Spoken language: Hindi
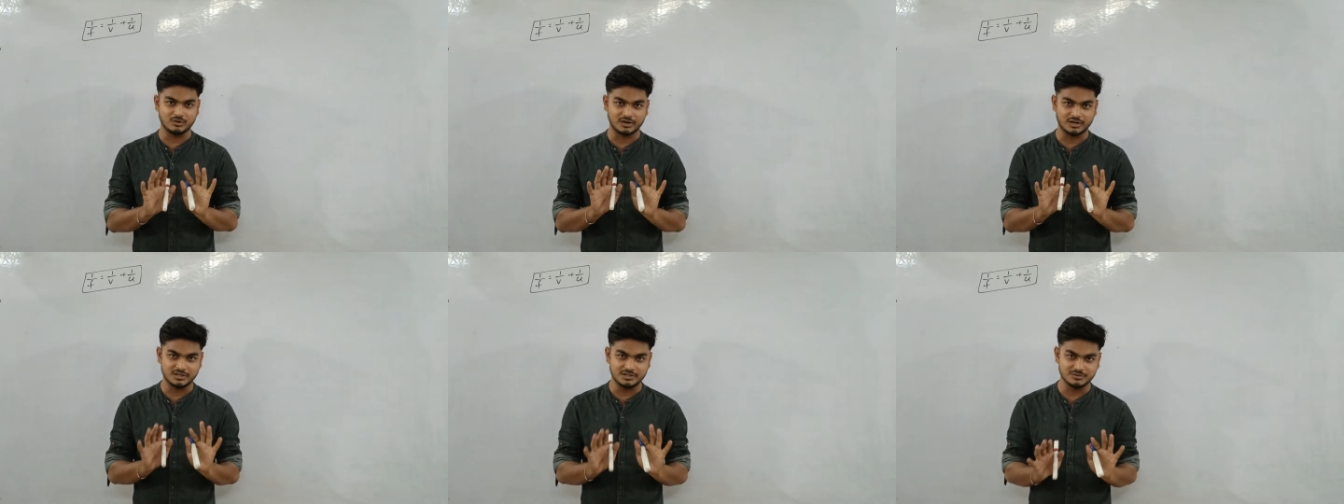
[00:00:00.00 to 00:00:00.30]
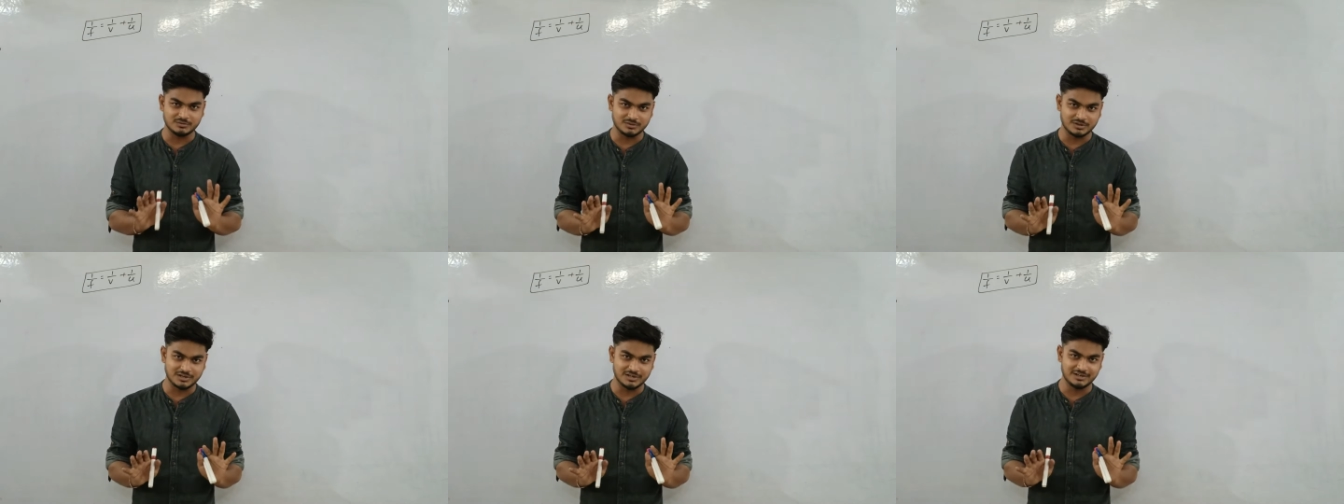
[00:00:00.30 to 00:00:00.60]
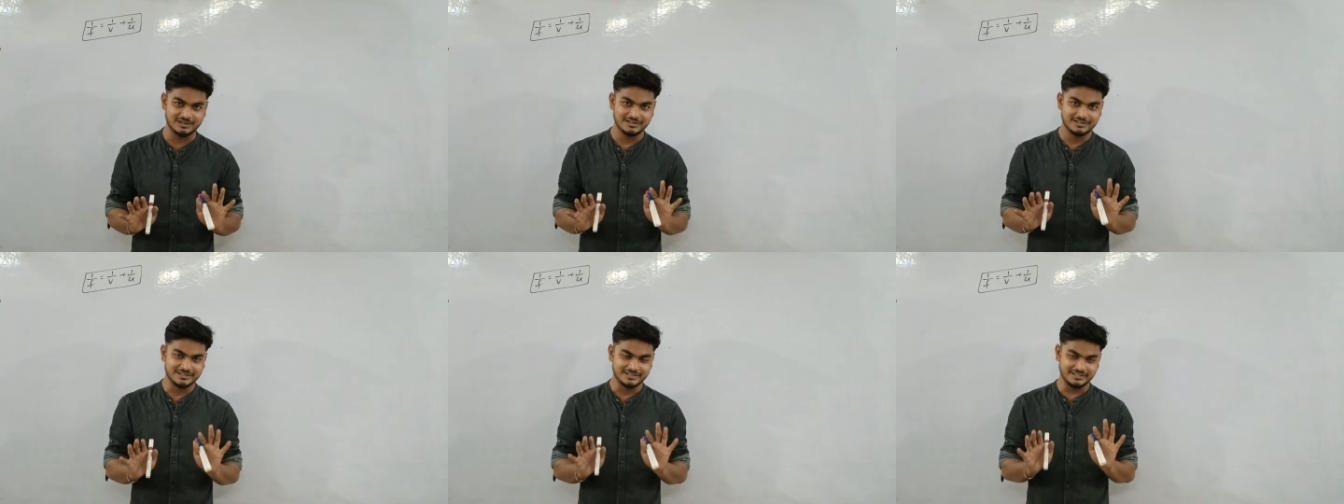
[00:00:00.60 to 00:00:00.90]
और नहीं
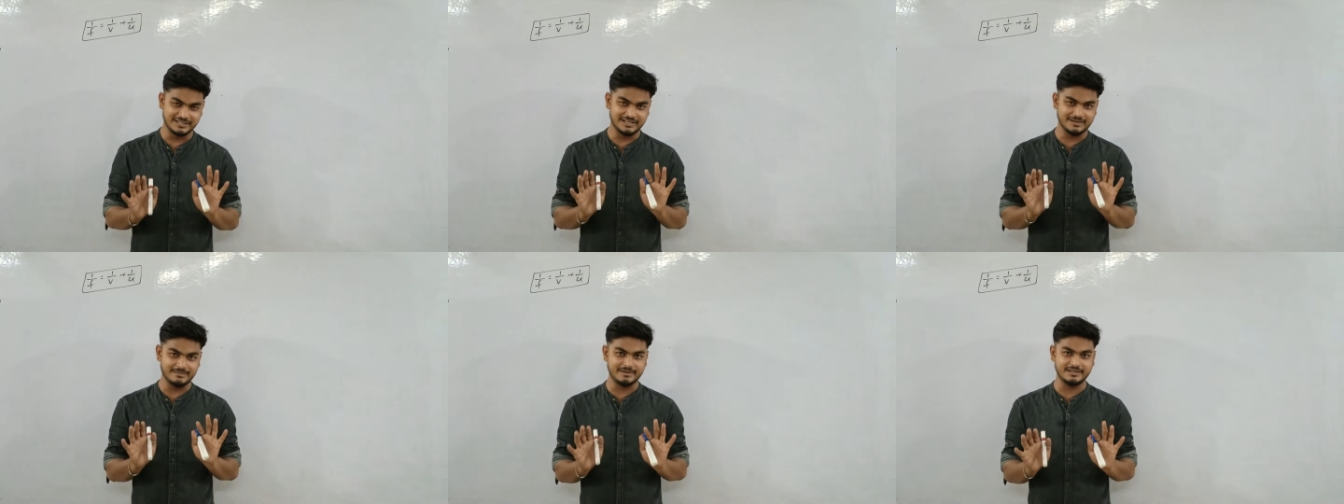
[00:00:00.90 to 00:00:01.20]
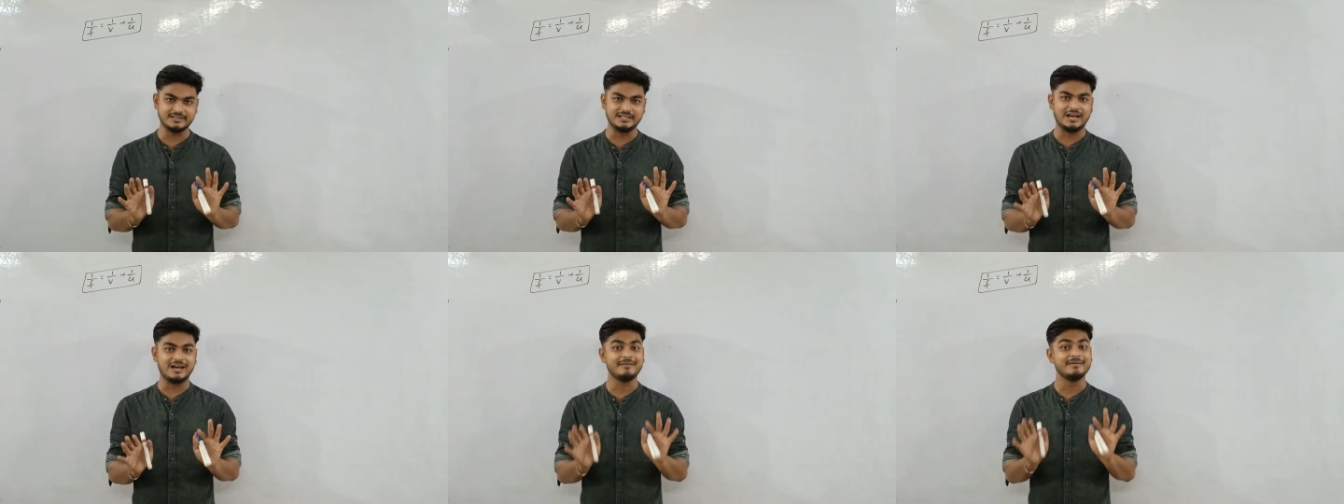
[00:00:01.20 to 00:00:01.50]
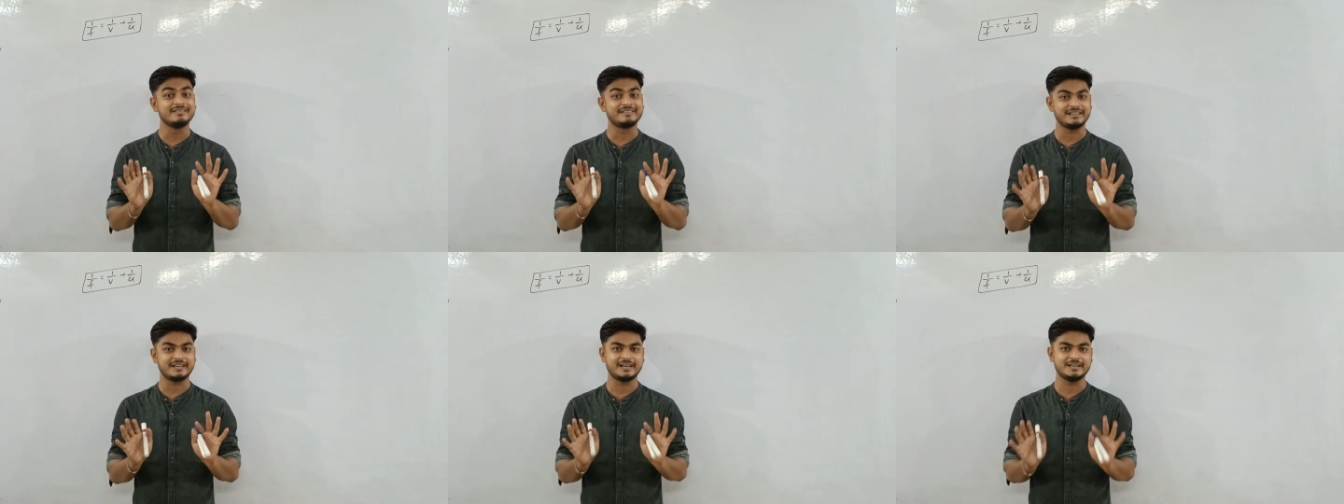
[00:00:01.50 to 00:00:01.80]
होगा ये मैं
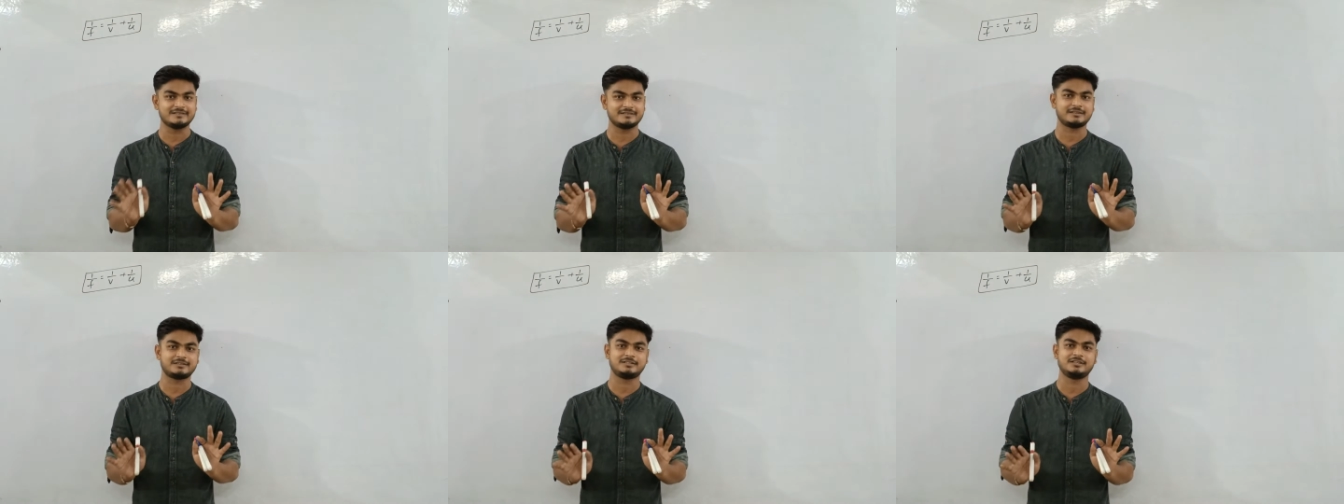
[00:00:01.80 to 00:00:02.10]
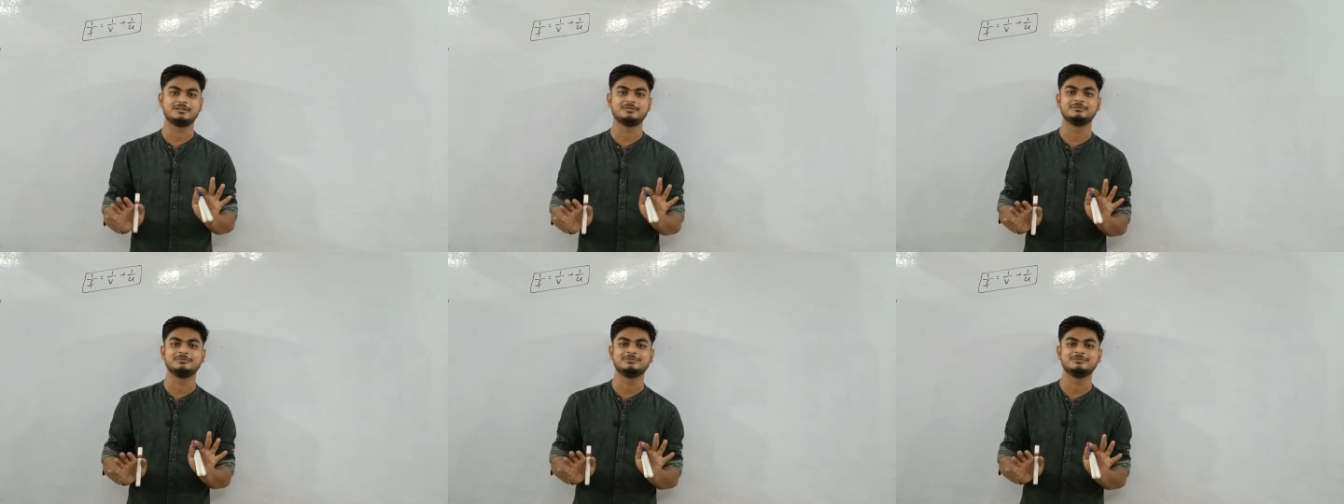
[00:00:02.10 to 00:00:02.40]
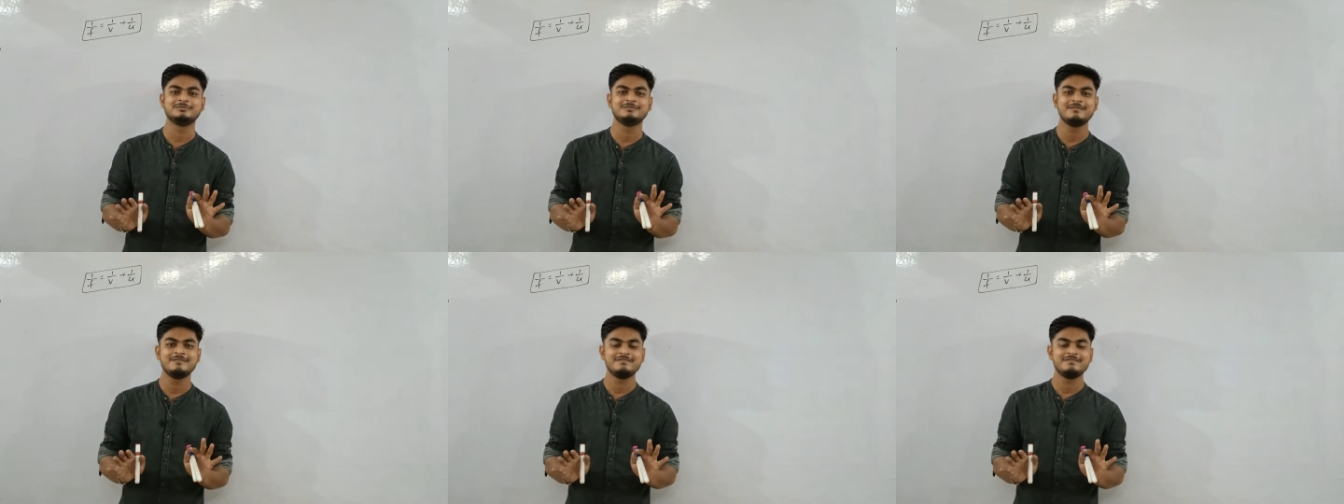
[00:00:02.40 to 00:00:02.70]
दावे से कह सकता हूँ